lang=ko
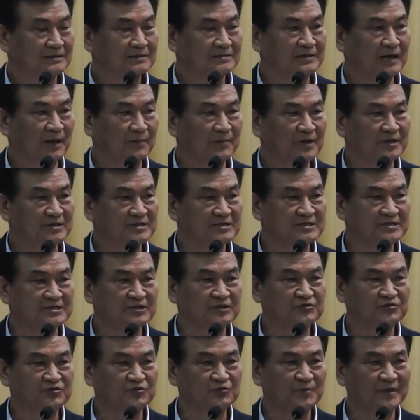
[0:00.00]
그 다음에는
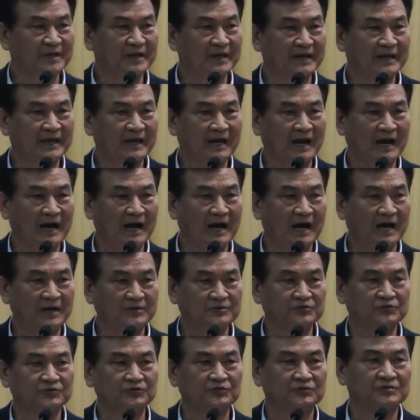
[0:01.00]
지역 주민에게
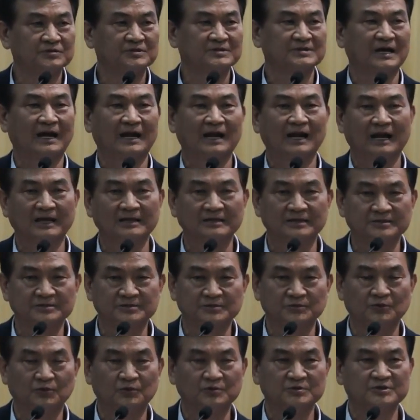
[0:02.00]
아주 잘
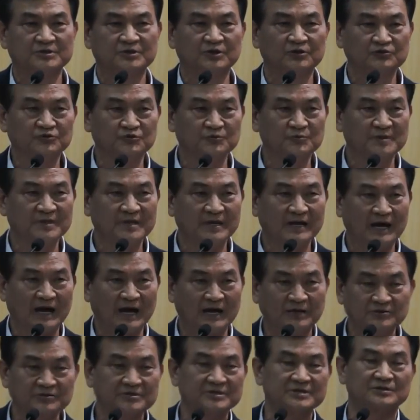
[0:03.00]
알려지고 지역 주민들이
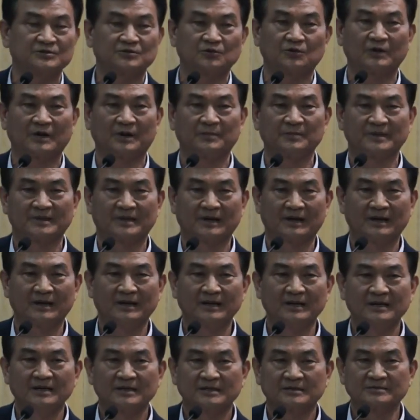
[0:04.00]
아주 칭송을 합니다.
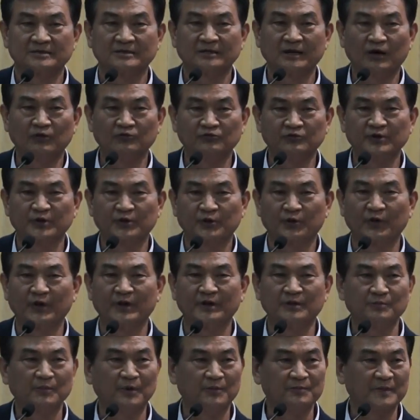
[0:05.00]
그러나 우리
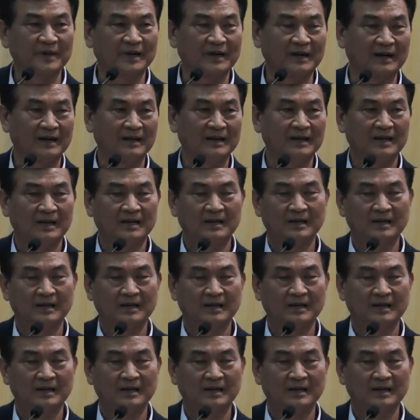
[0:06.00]
교회는 뭡니까?